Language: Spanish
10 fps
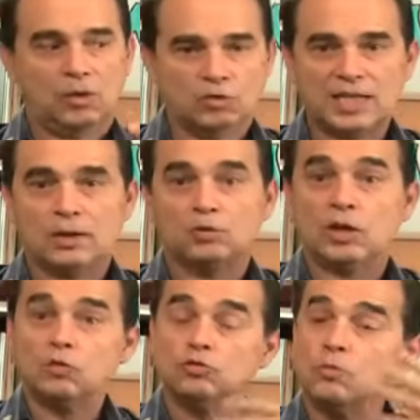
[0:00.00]
O sea que
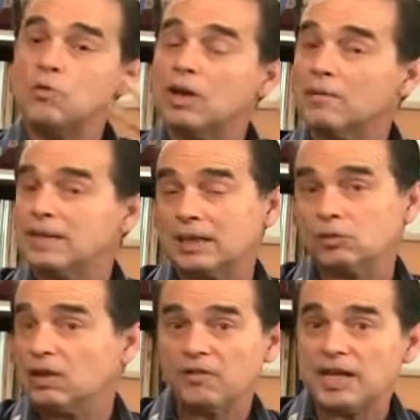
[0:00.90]
usted consume un
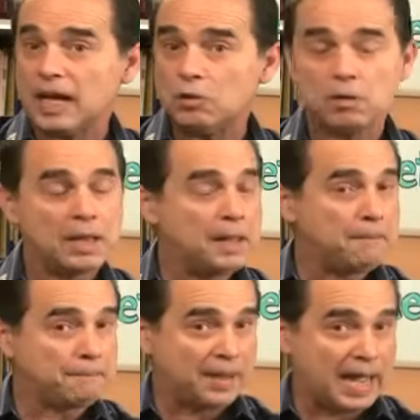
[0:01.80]
carbohidrato refinado,
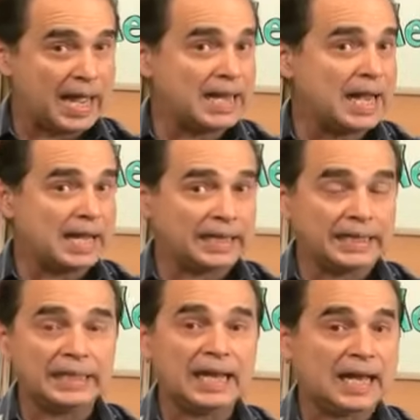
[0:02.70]
pan,
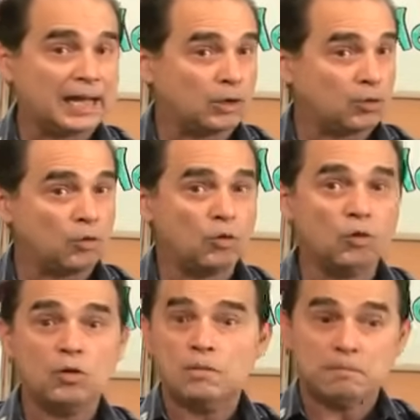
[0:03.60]
harina,
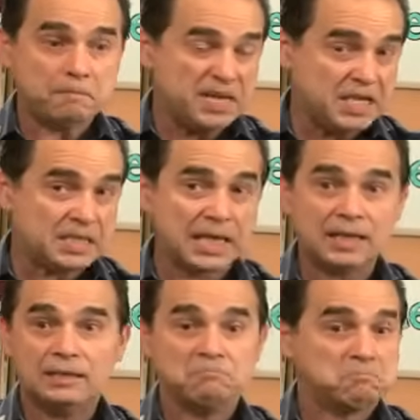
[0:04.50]
arroz,
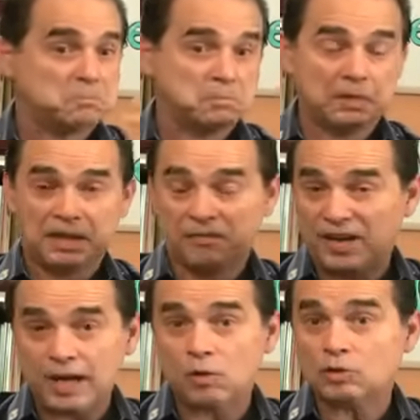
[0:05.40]
pizza,
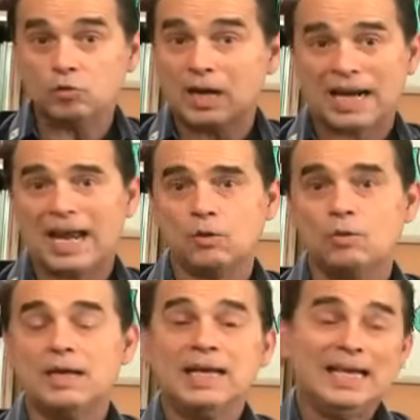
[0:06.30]
refresco
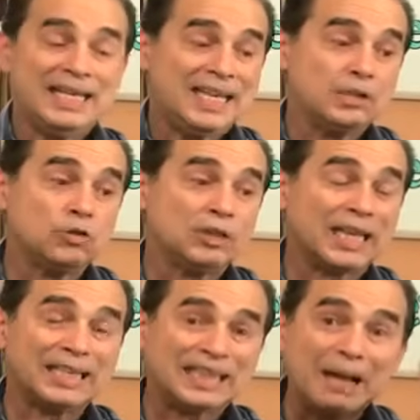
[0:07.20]
azucarado, y eso
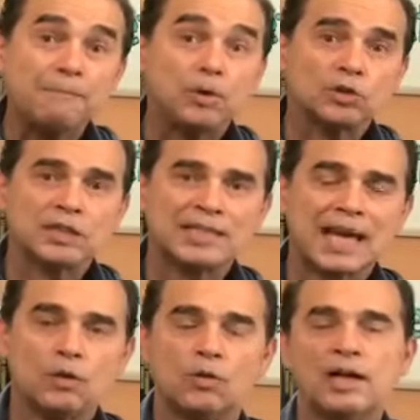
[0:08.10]
está tan
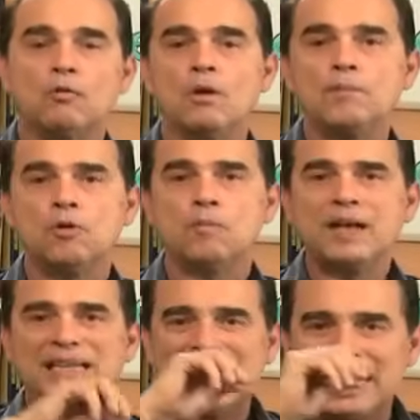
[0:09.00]
procesado que el cuerpo lo
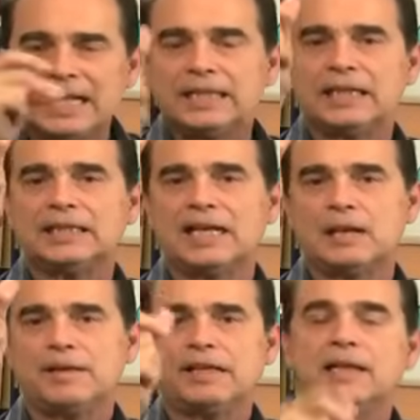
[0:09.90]
convierte
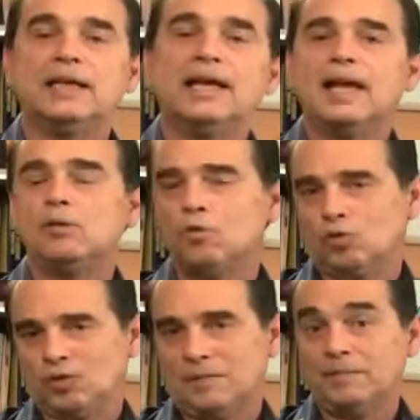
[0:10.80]
instantáneamente en
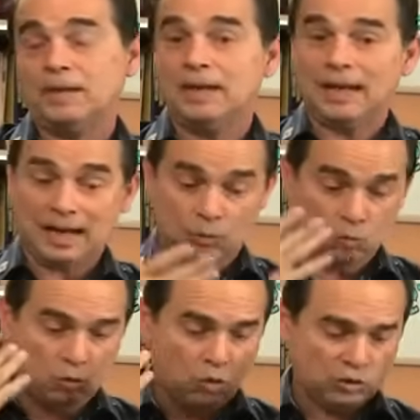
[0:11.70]
glucosa. La
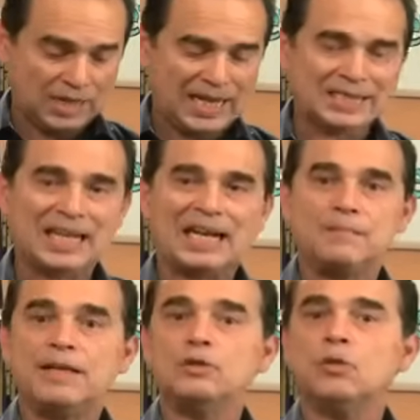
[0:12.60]
glucosa es el
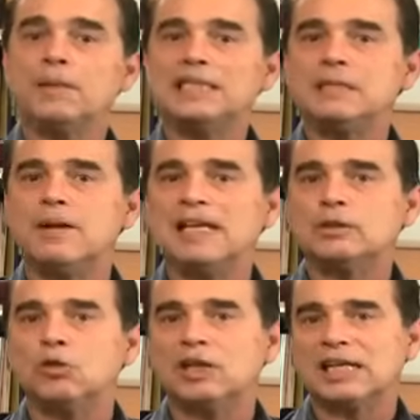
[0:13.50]
alimento principal de
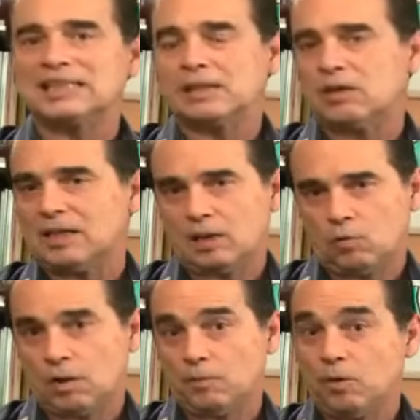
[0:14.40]
todas las células del
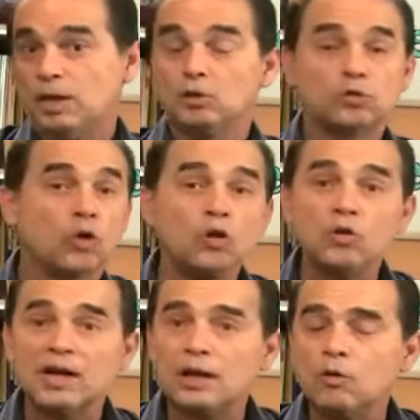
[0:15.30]
cuerpo.
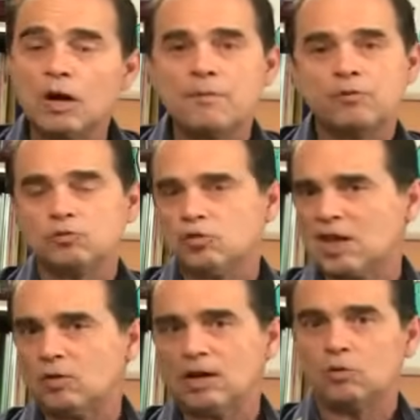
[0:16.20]
Todo en el cuerpo
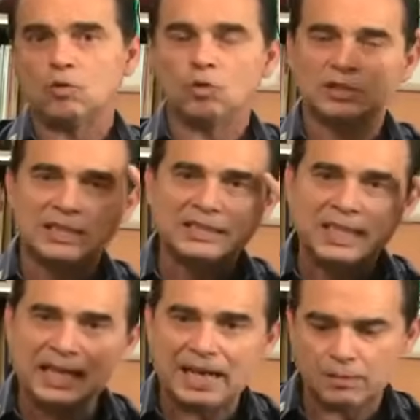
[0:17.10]
funciona con la glucosa, el
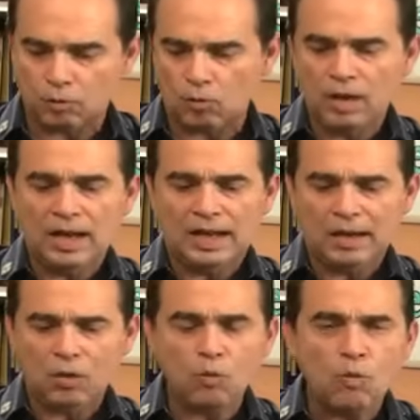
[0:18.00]
cerebro,
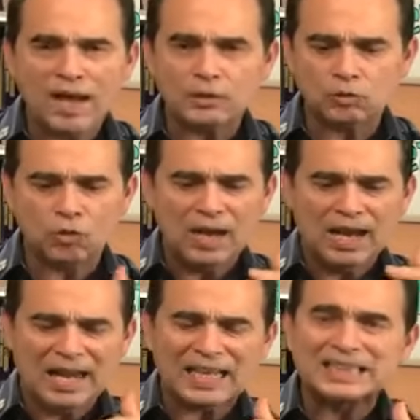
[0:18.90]
los huesos,
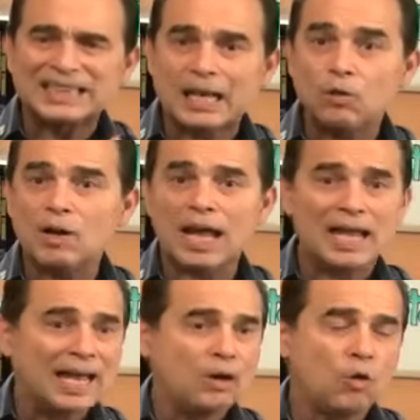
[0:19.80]
las
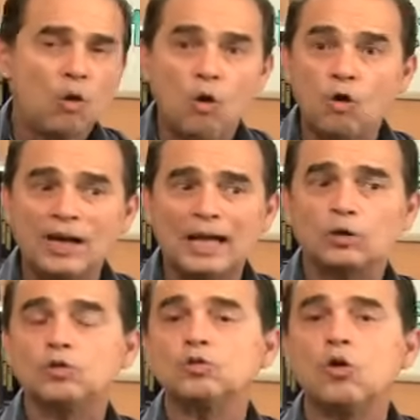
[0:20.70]
células, los
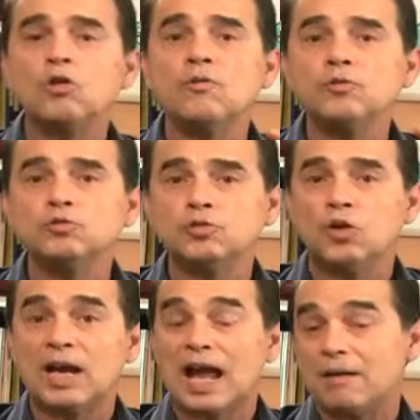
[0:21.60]
órganos, todo
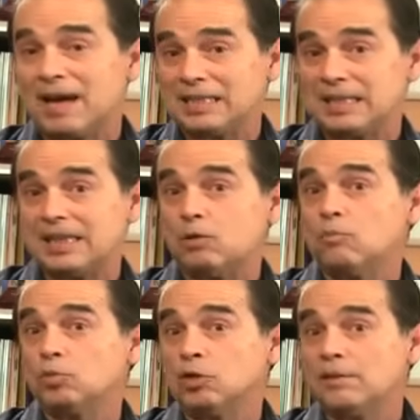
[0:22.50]
funciona a base del
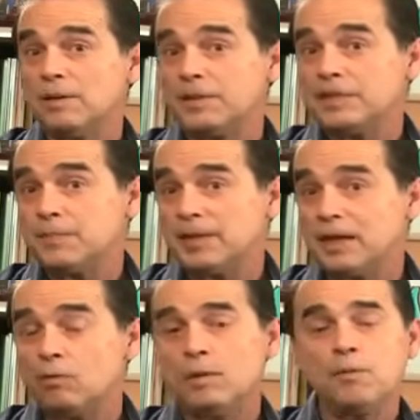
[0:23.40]
combustible principal
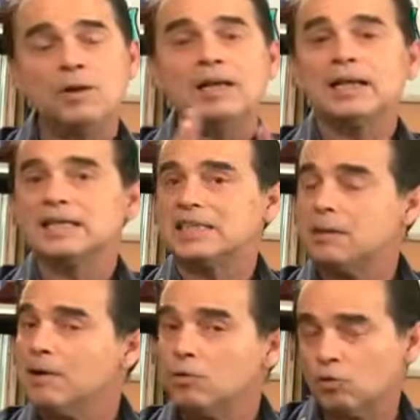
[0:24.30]
del cuerpo que se
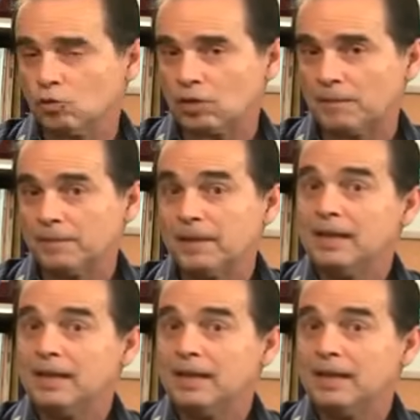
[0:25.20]
llama glucosa.